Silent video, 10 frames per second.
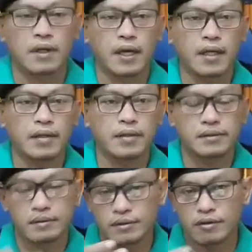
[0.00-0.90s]
like,
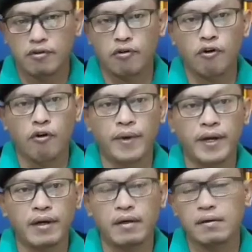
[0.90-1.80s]

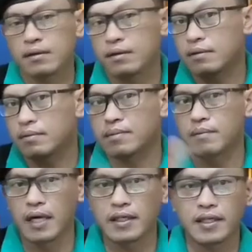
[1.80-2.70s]
komen,
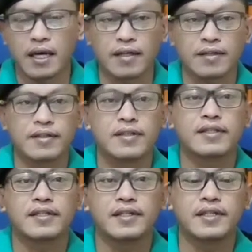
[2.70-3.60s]
bagikan.
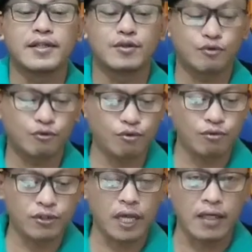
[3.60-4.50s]

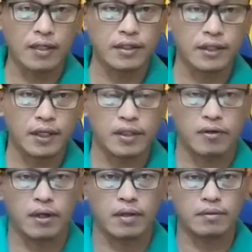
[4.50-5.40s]
Itu sandinya
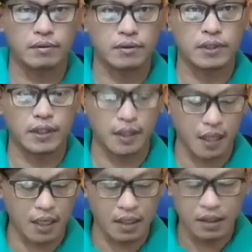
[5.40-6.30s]
saudaraku.
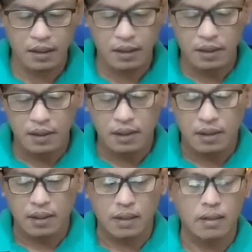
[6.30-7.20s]
Sehingga
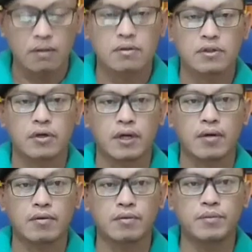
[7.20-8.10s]
uh,
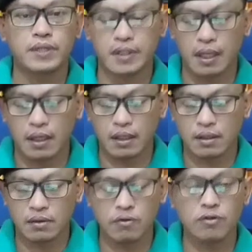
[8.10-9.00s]
saudaraku bisa
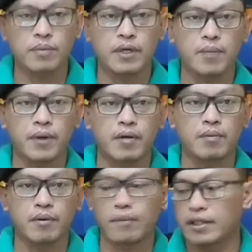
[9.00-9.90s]
terus mendapat
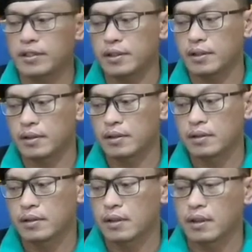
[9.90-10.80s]
informasi
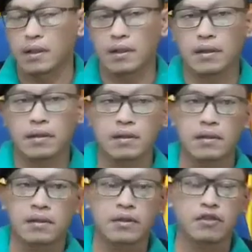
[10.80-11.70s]
uh,
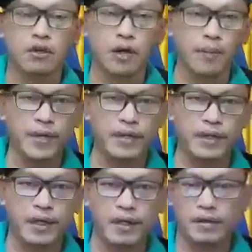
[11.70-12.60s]

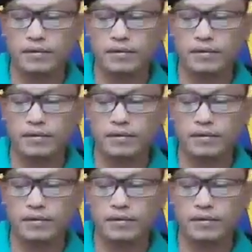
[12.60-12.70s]
terupdate ya